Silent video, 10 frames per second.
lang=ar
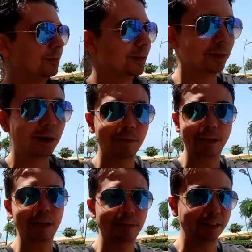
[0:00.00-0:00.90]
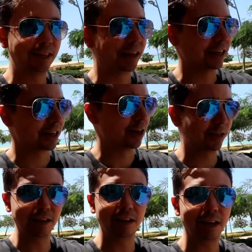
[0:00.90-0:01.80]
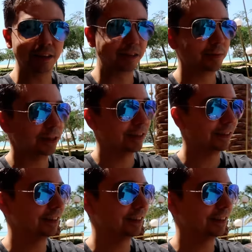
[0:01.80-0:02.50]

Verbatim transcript: من زمان ما ركبت الدراجة احسها رياضة جميلة